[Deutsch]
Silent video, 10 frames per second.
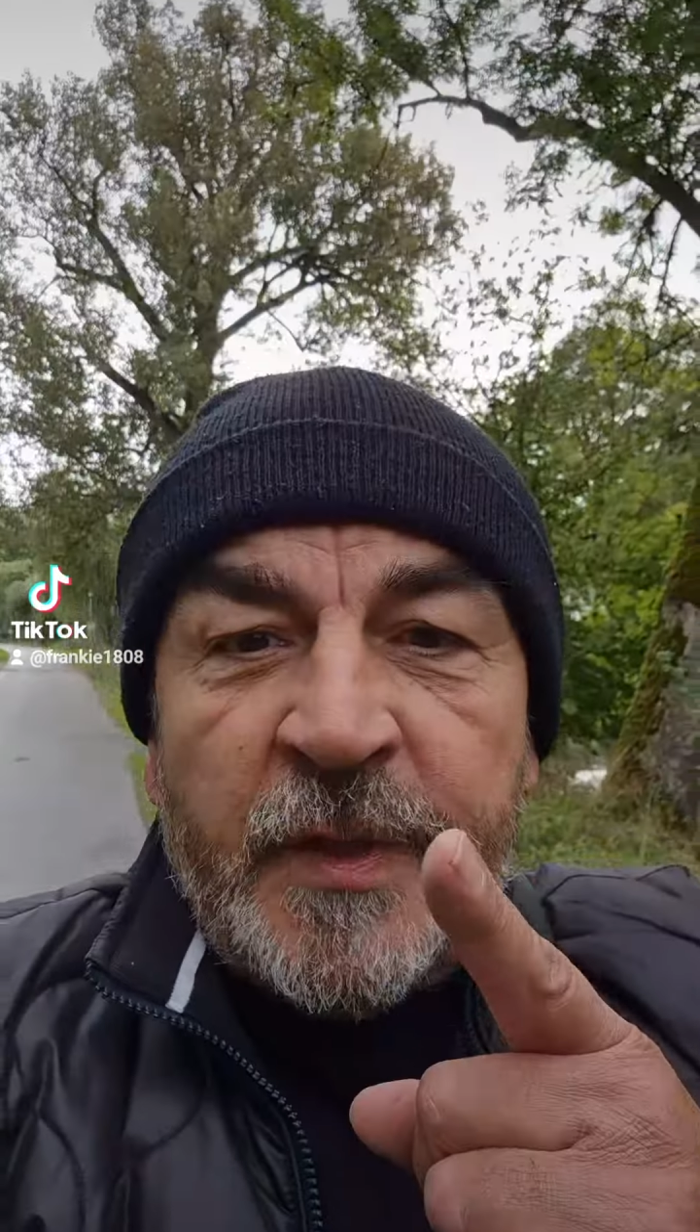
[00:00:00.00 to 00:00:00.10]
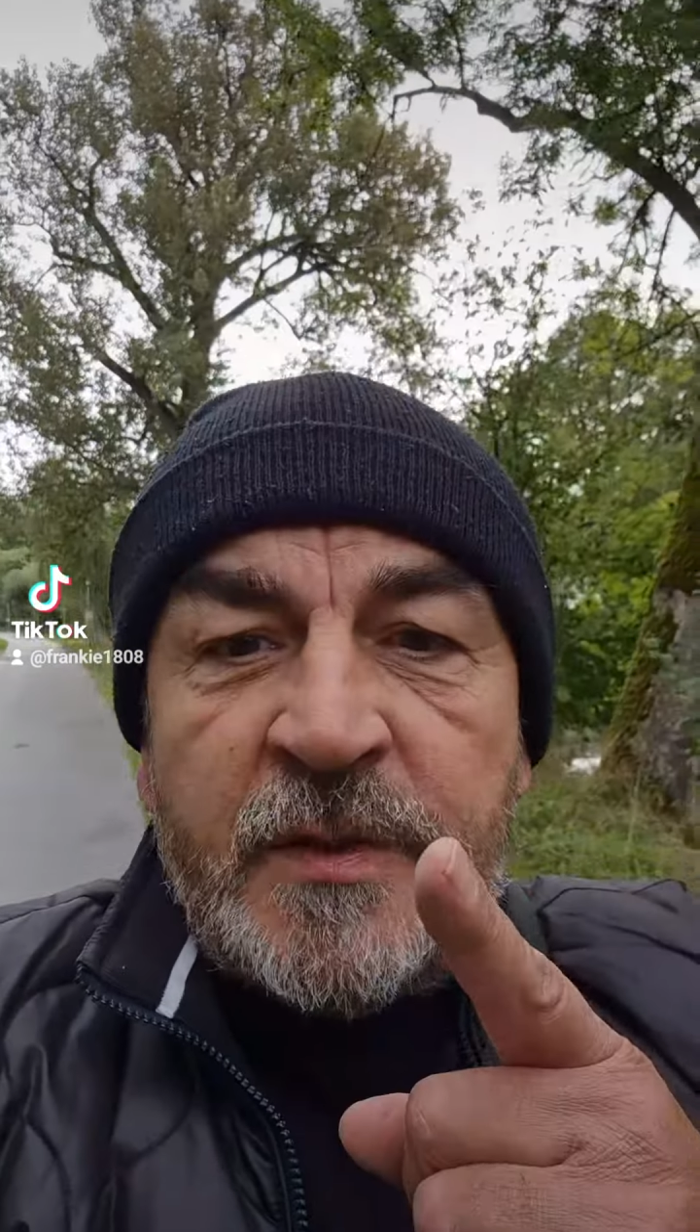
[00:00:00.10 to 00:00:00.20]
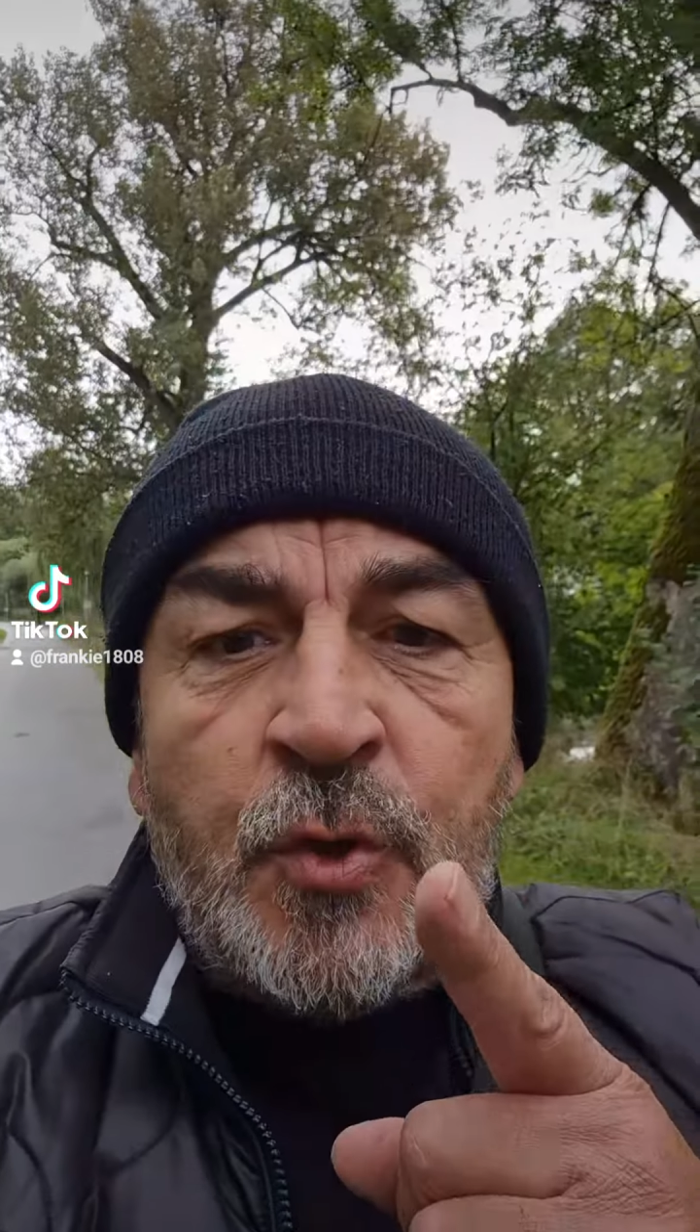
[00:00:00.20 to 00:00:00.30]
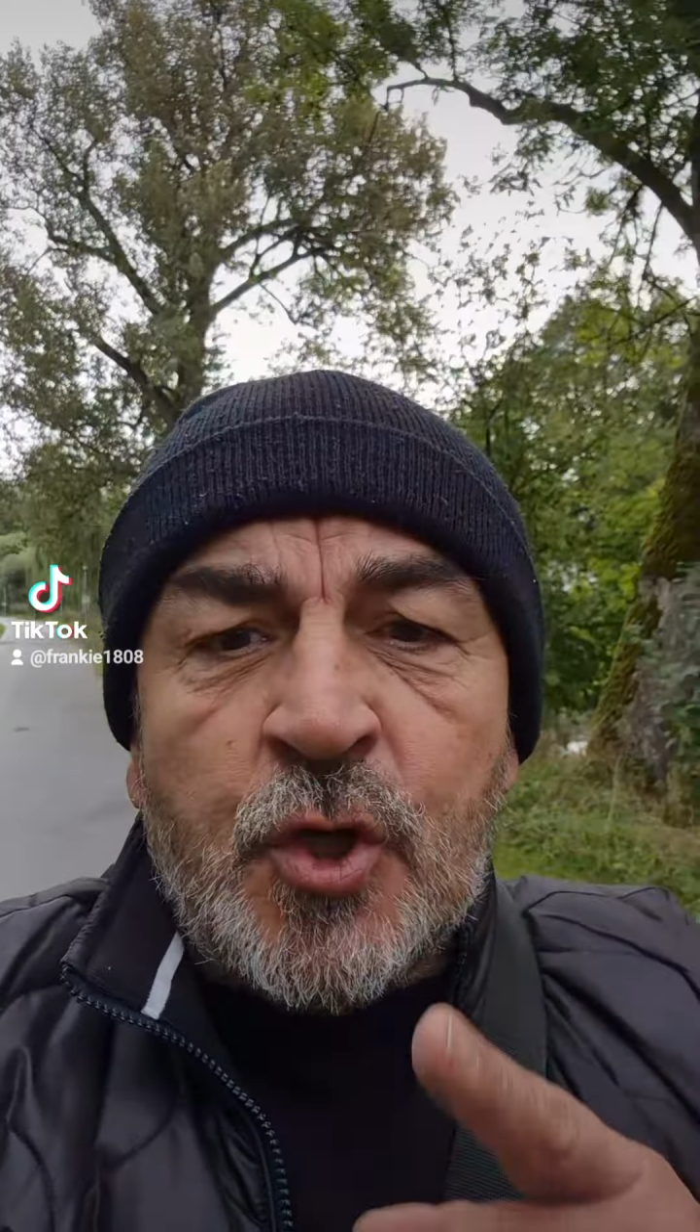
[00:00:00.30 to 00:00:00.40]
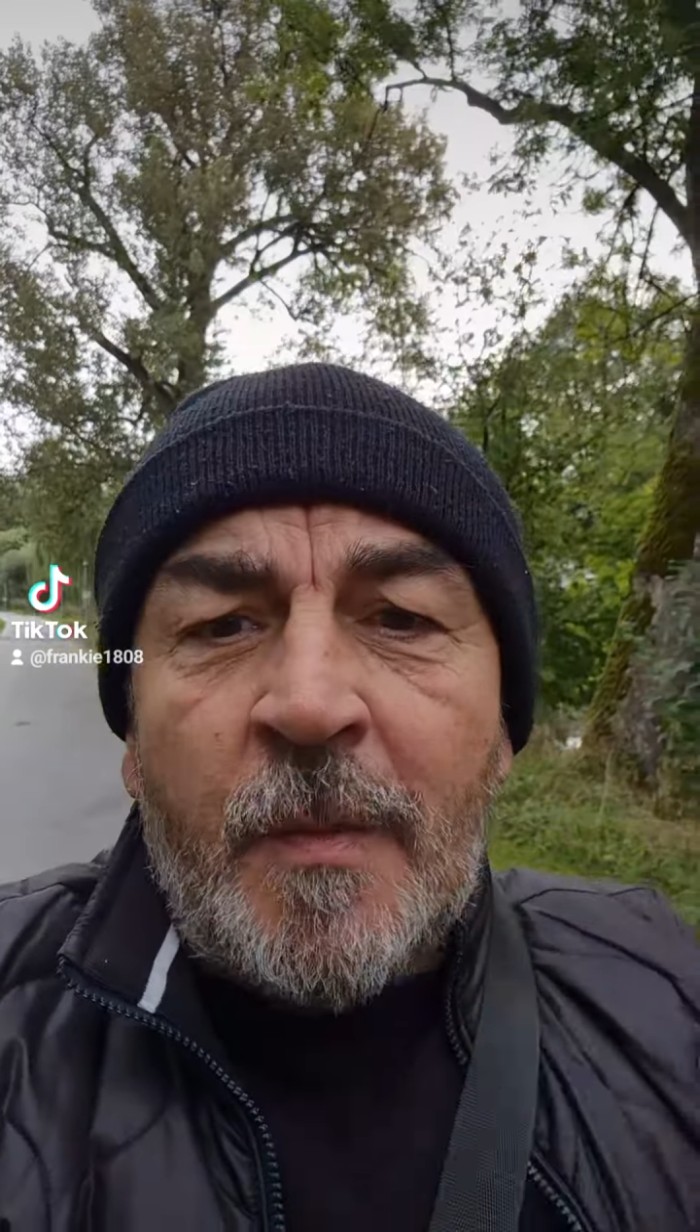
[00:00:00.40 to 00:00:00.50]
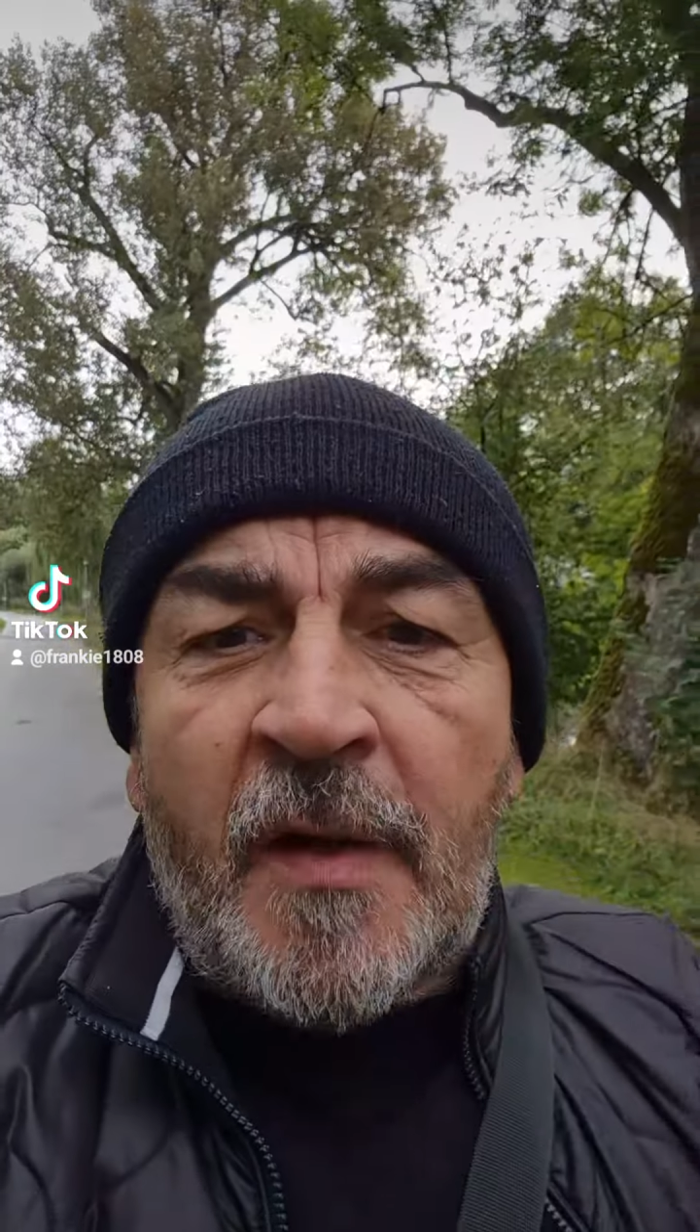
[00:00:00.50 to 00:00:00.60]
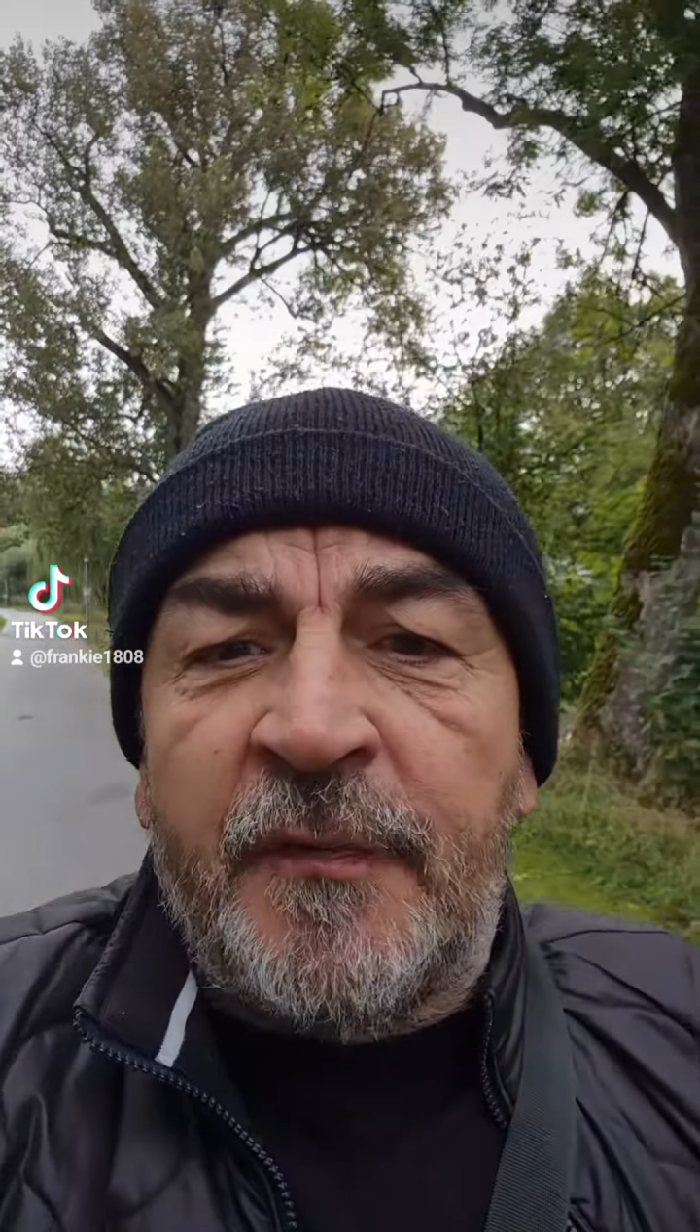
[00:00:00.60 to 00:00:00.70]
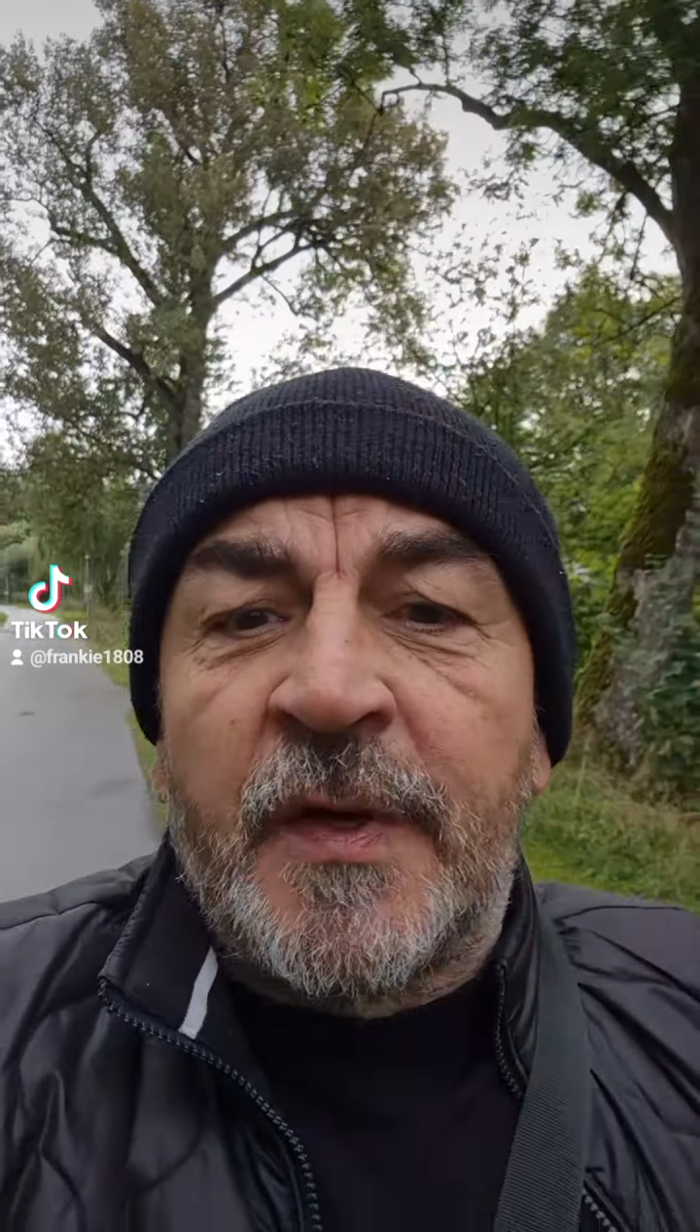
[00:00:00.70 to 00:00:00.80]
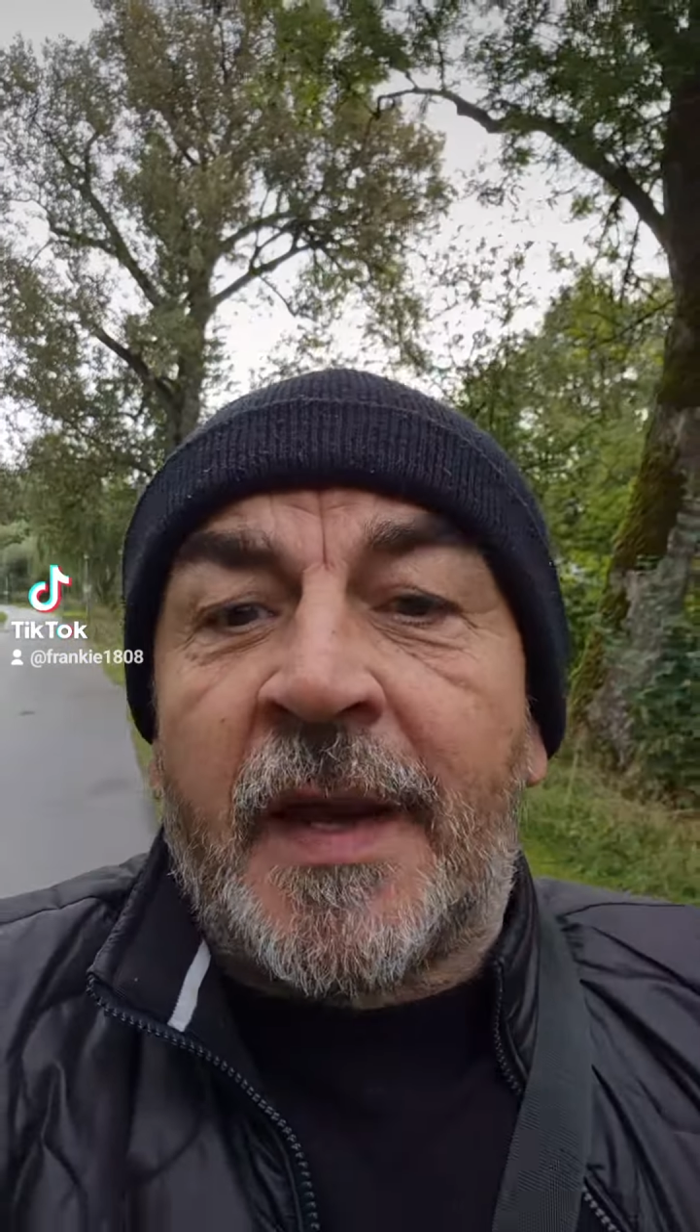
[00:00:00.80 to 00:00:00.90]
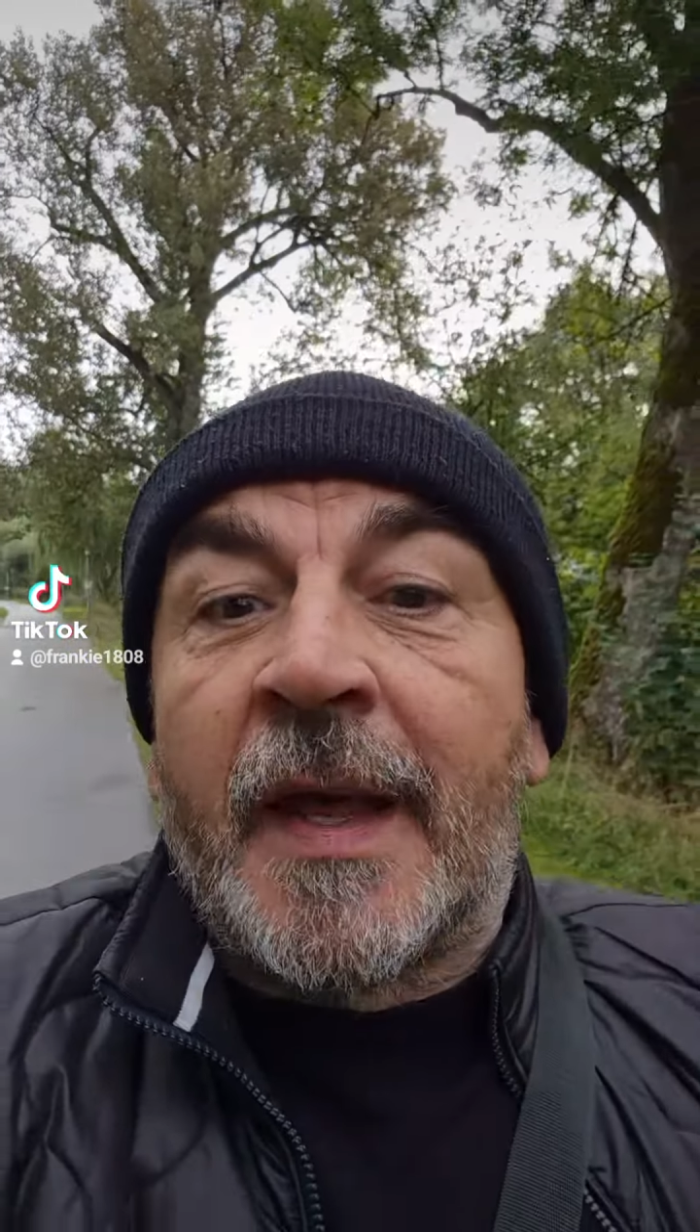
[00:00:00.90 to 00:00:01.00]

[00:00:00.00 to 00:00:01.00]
du schon mal von deiner